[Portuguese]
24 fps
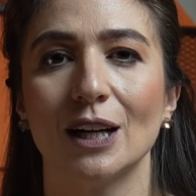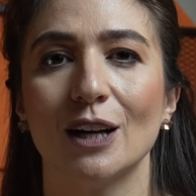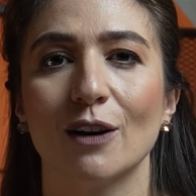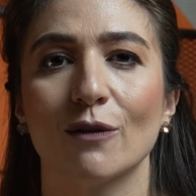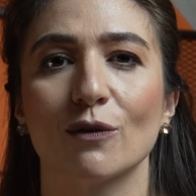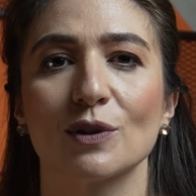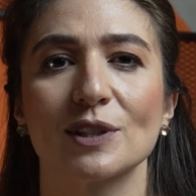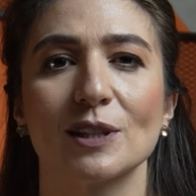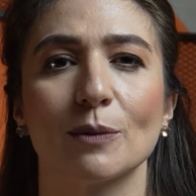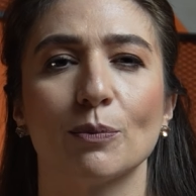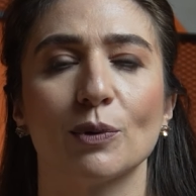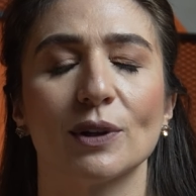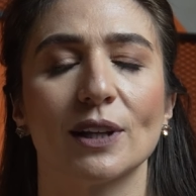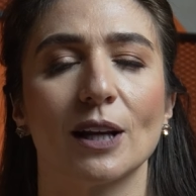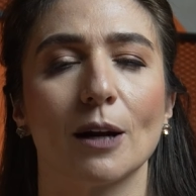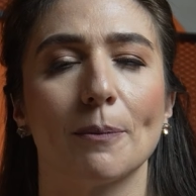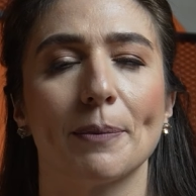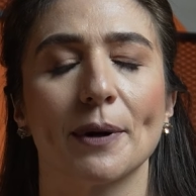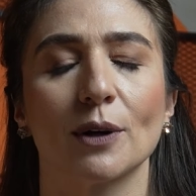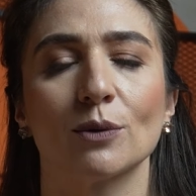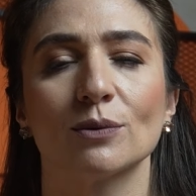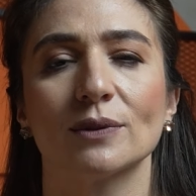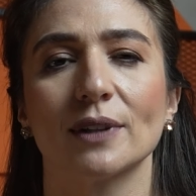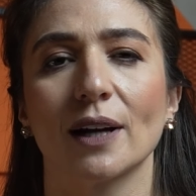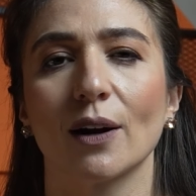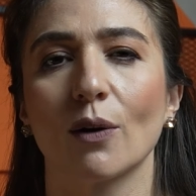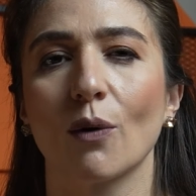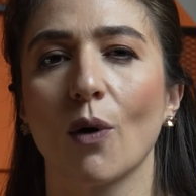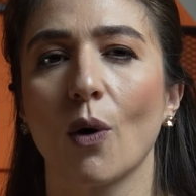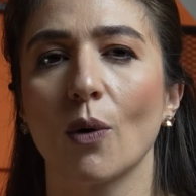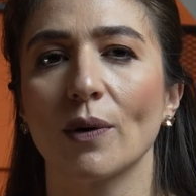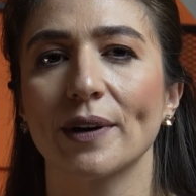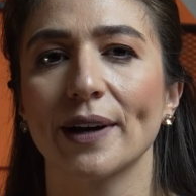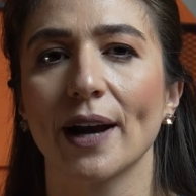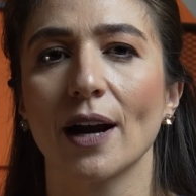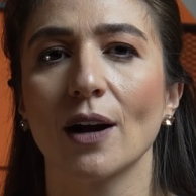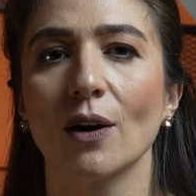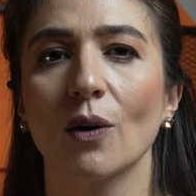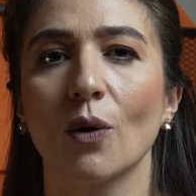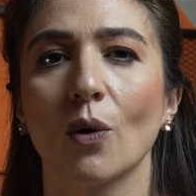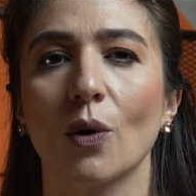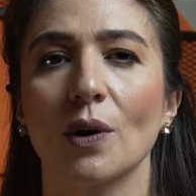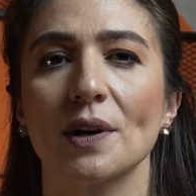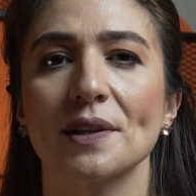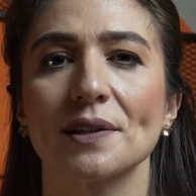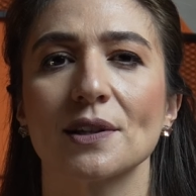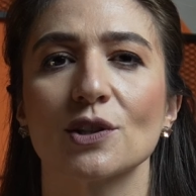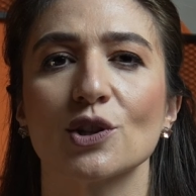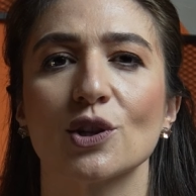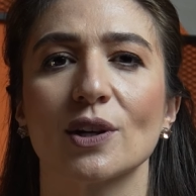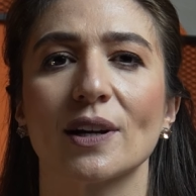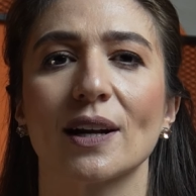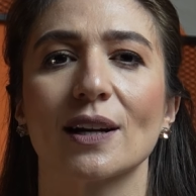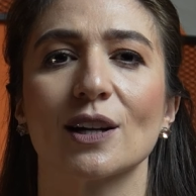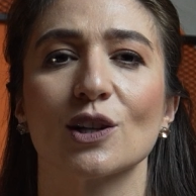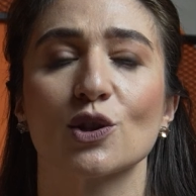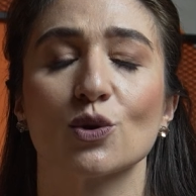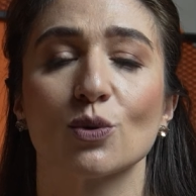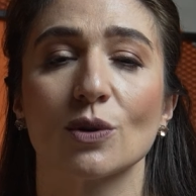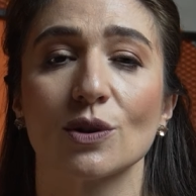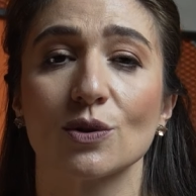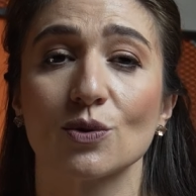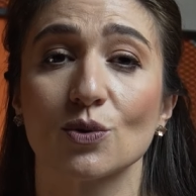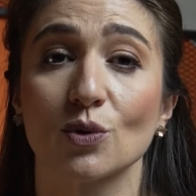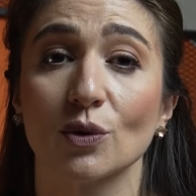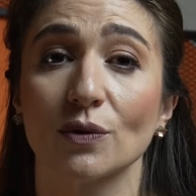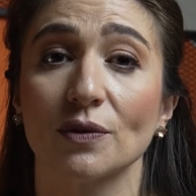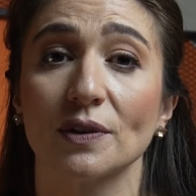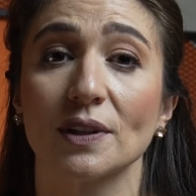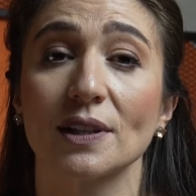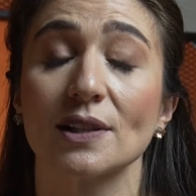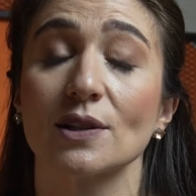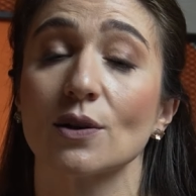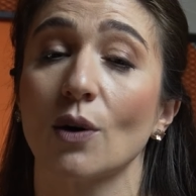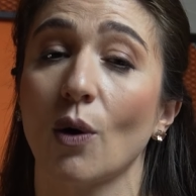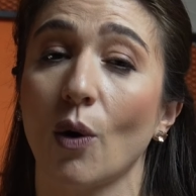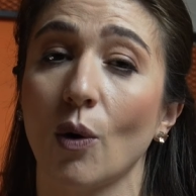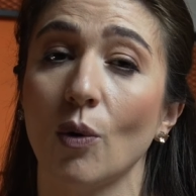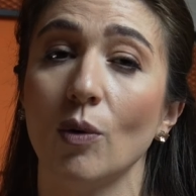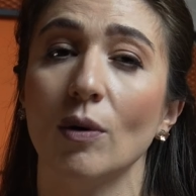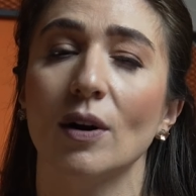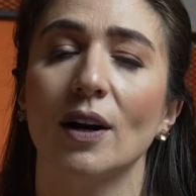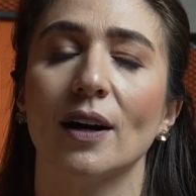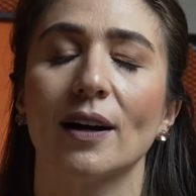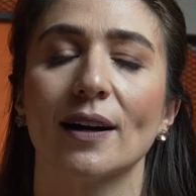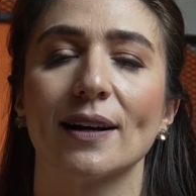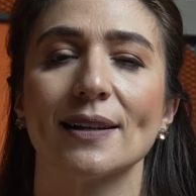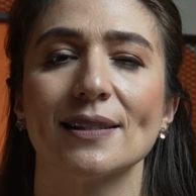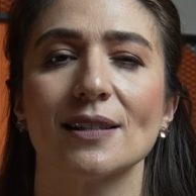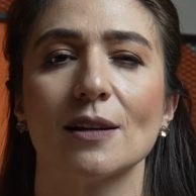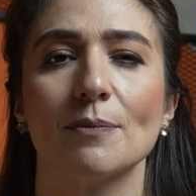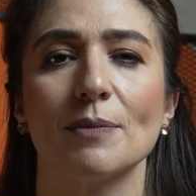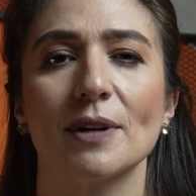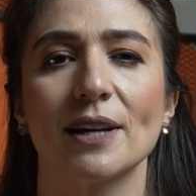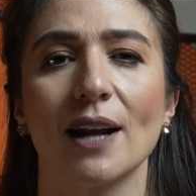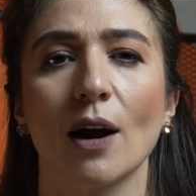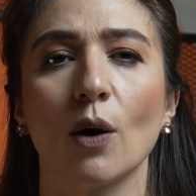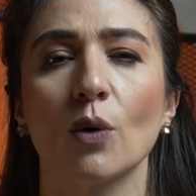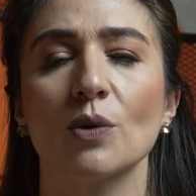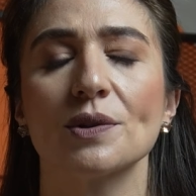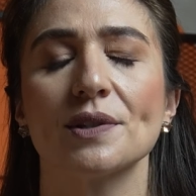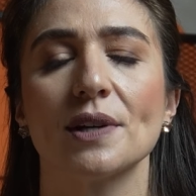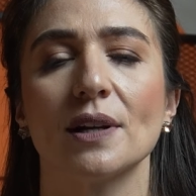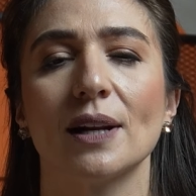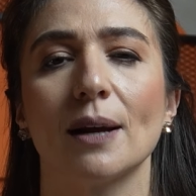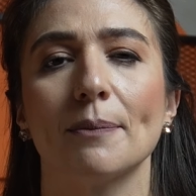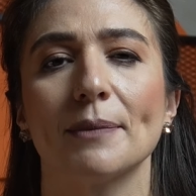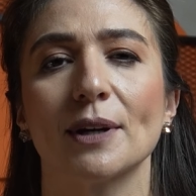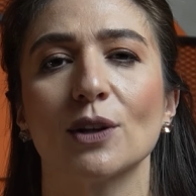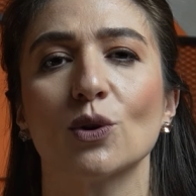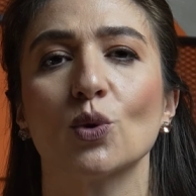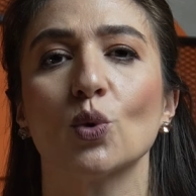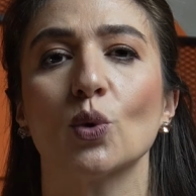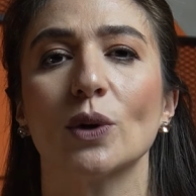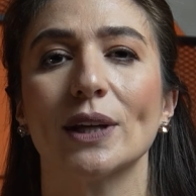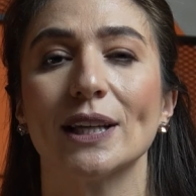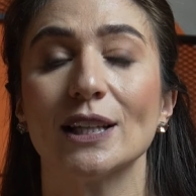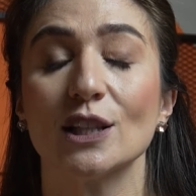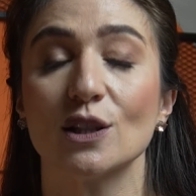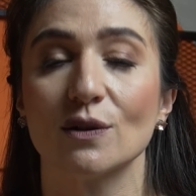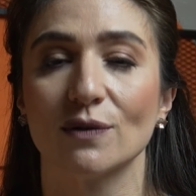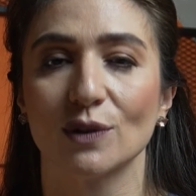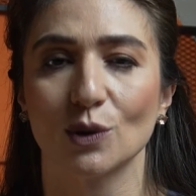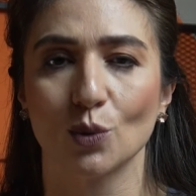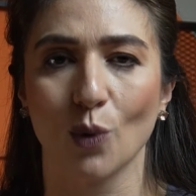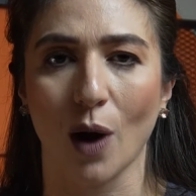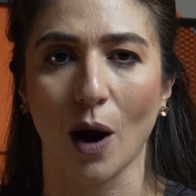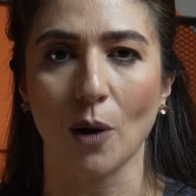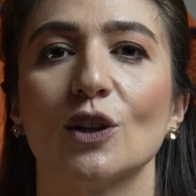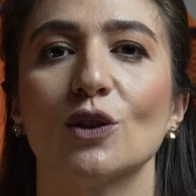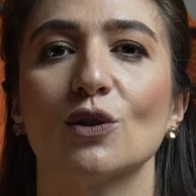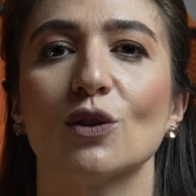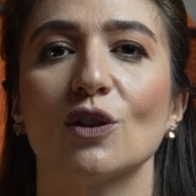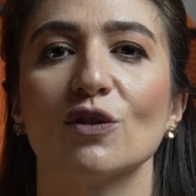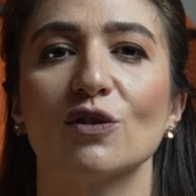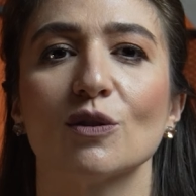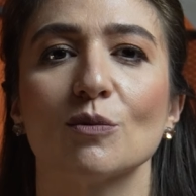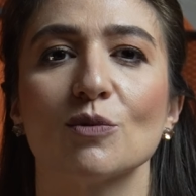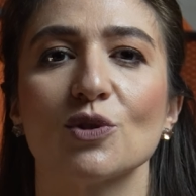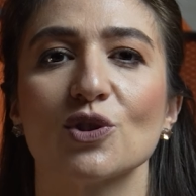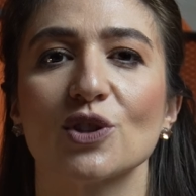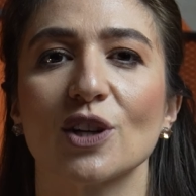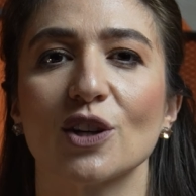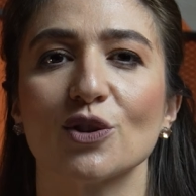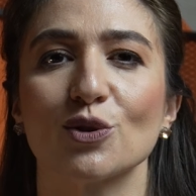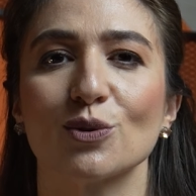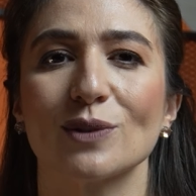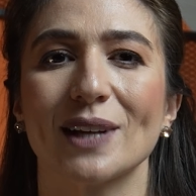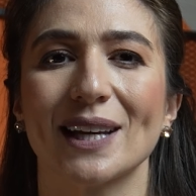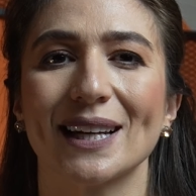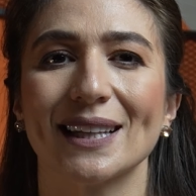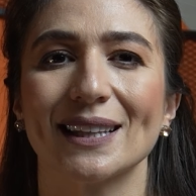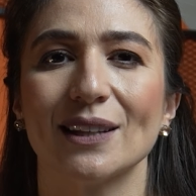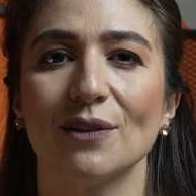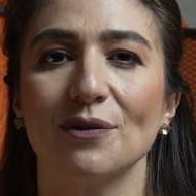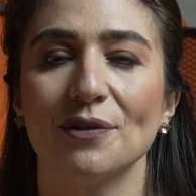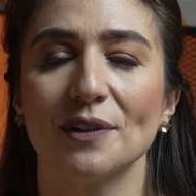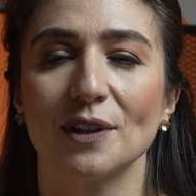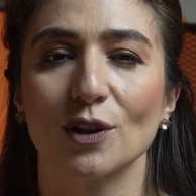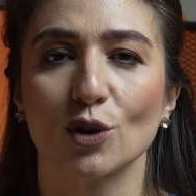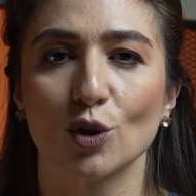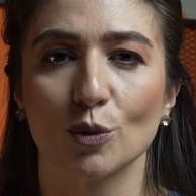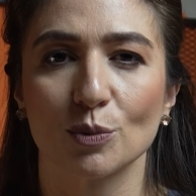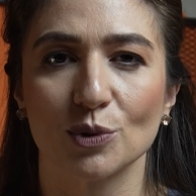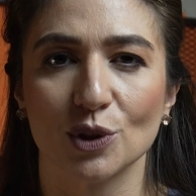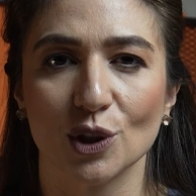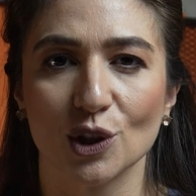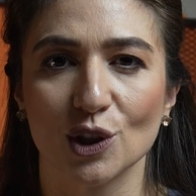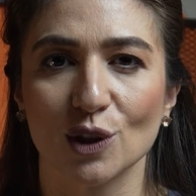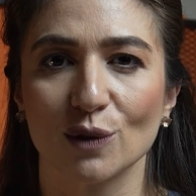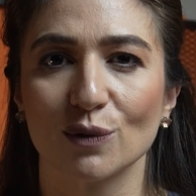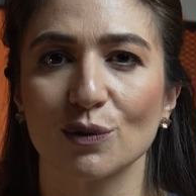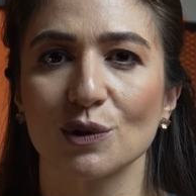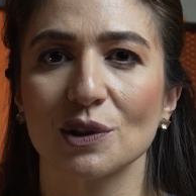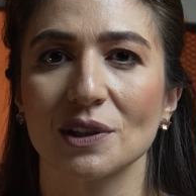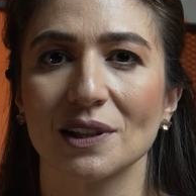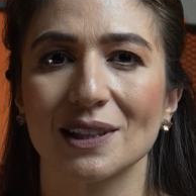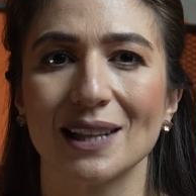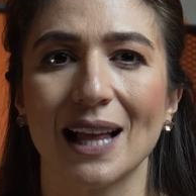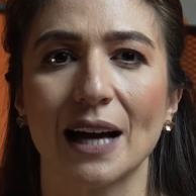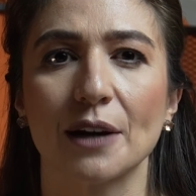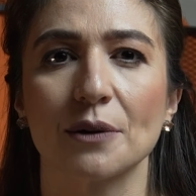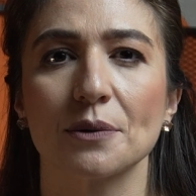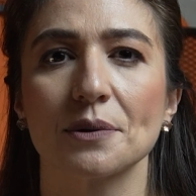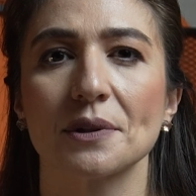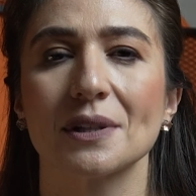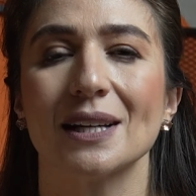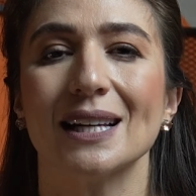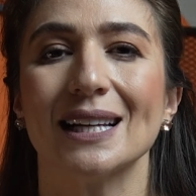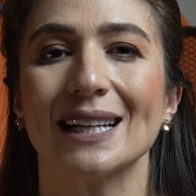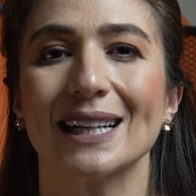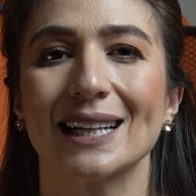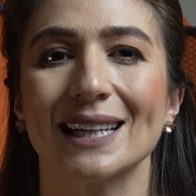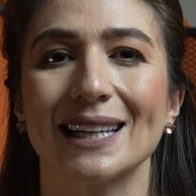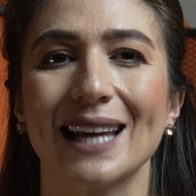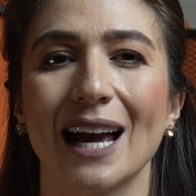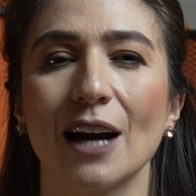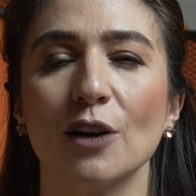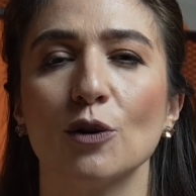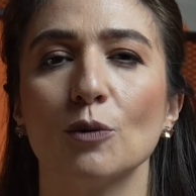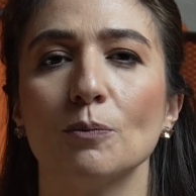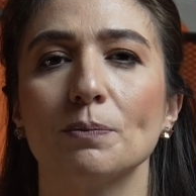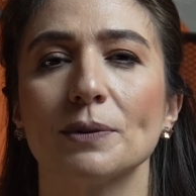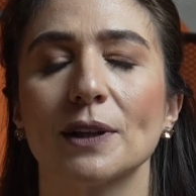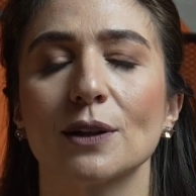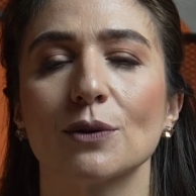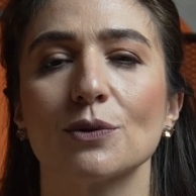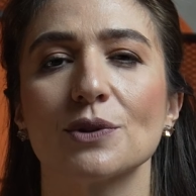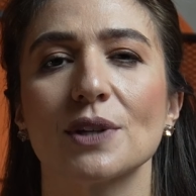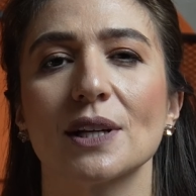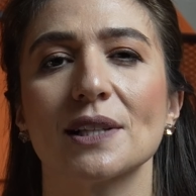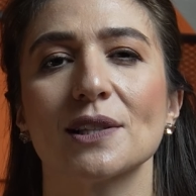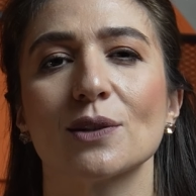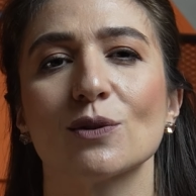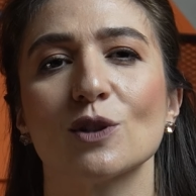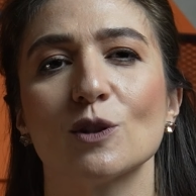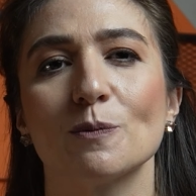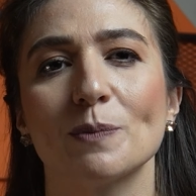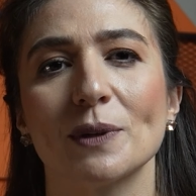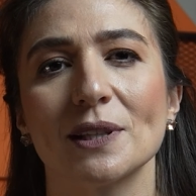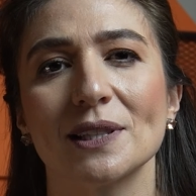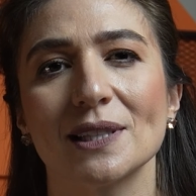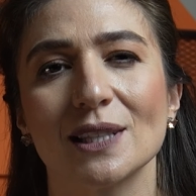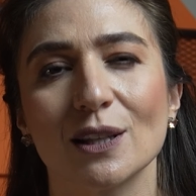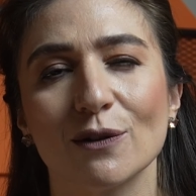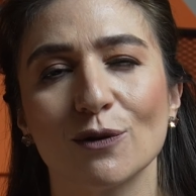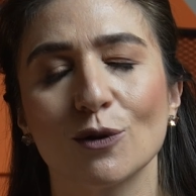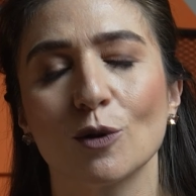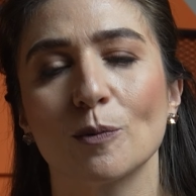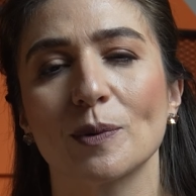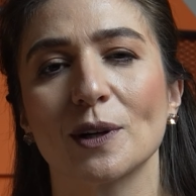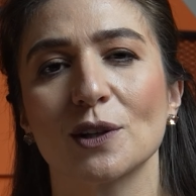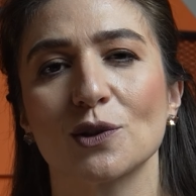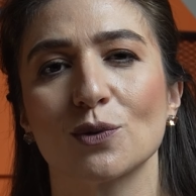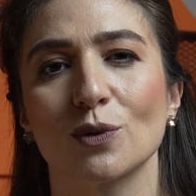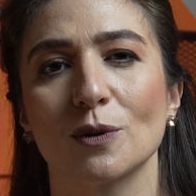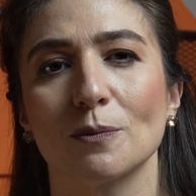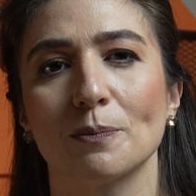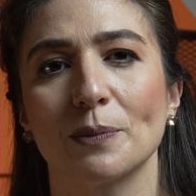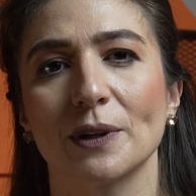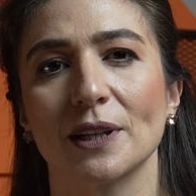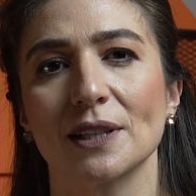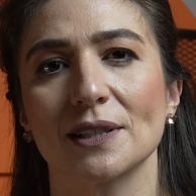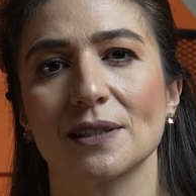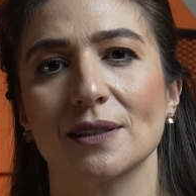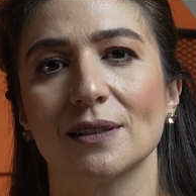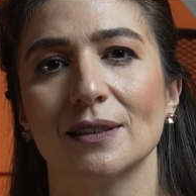Você poderá perguntar qualquer coisa, tirar as suas dúvidas ou receber aconselhamento individual. Nós vamos te ajudar a definir objetivos claros, criar um plano de ação específico para sua empresa